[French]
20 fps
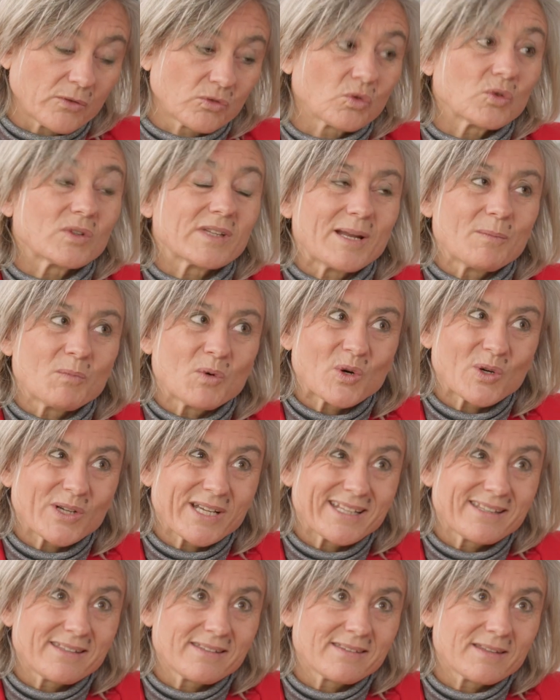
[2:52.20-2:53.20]
totalement
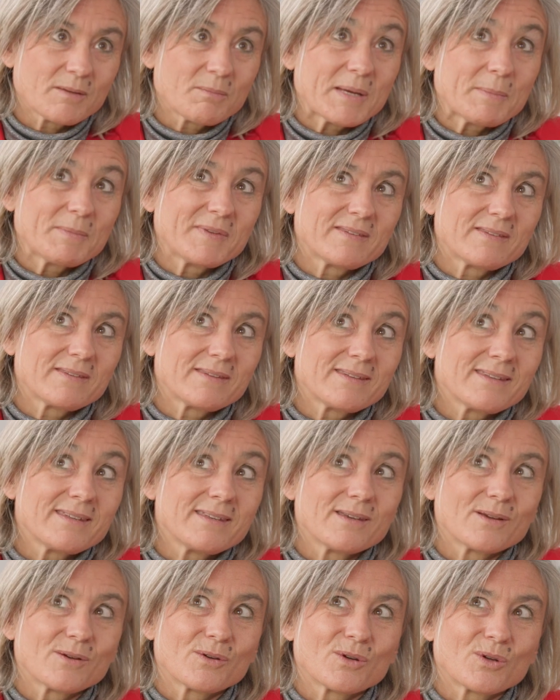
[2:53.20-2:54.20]
organisé, même
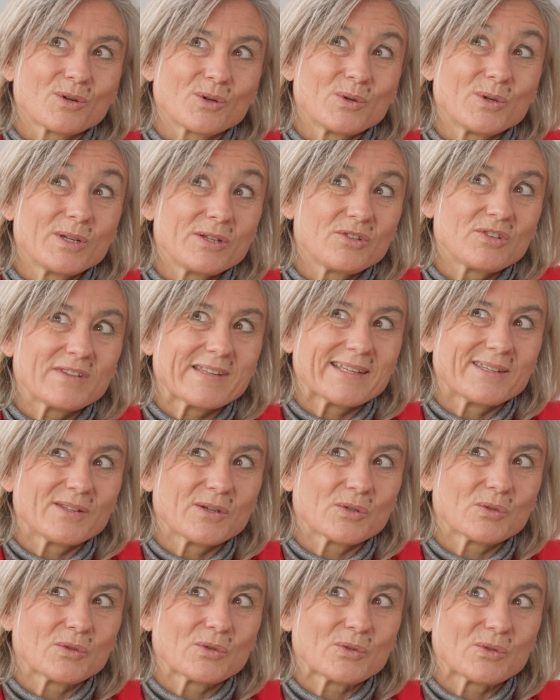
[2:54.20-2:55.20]
si le
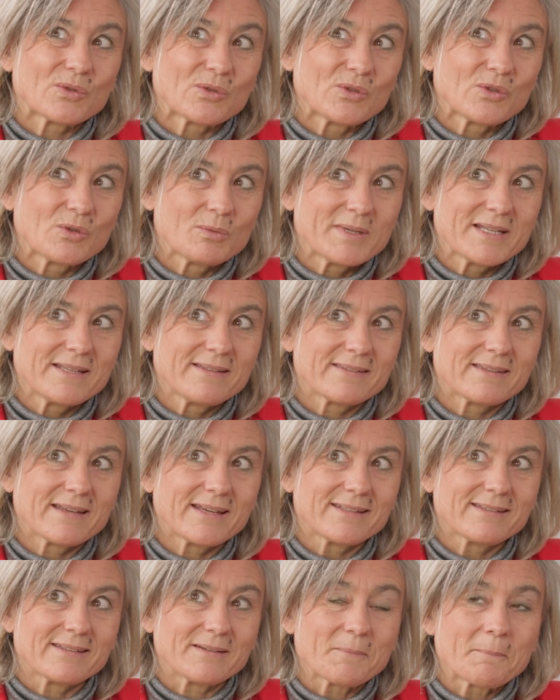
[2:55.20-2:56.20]
législateur de, de
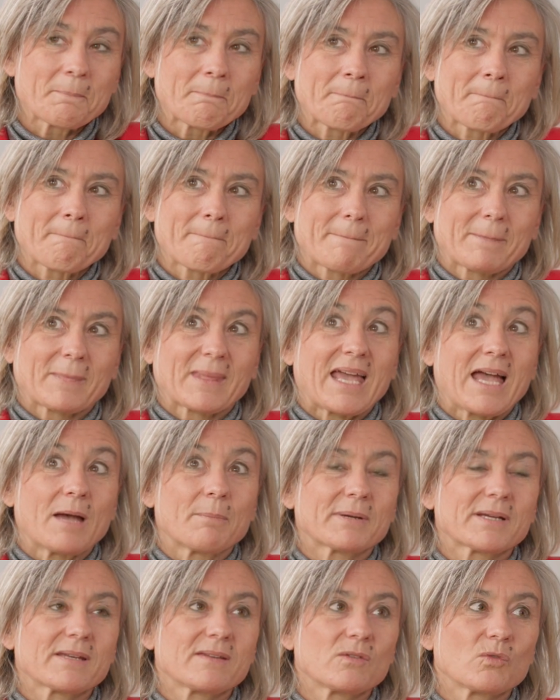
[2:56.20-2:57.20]
2007 a
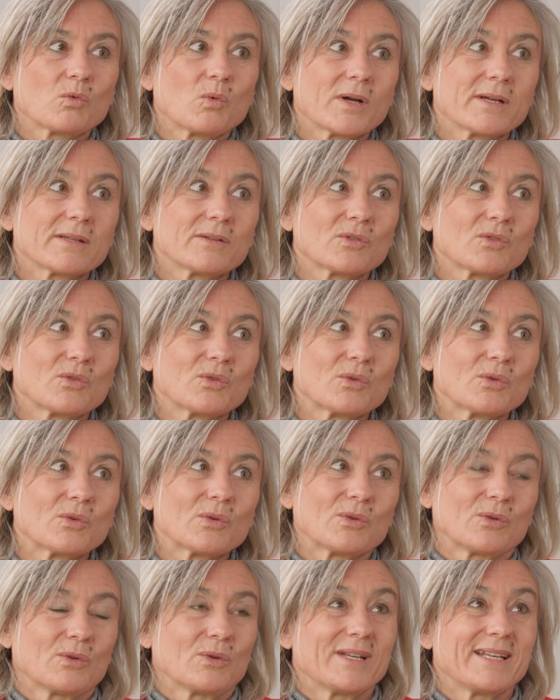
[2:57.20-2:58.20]
pris soin de
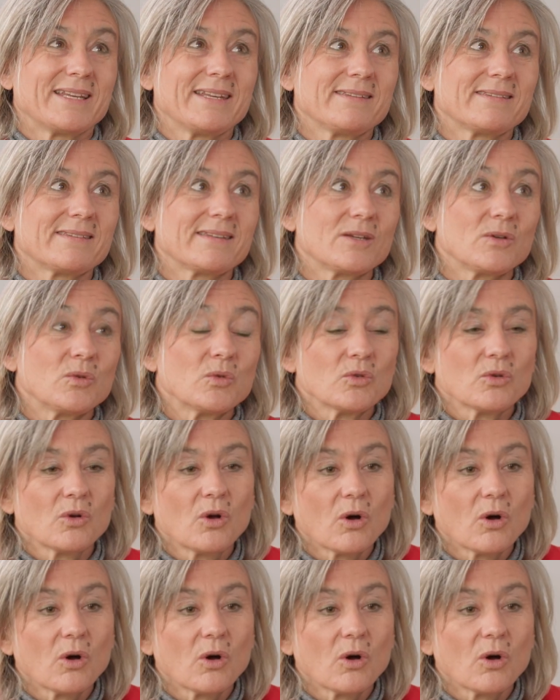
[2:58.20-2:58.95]
laisser une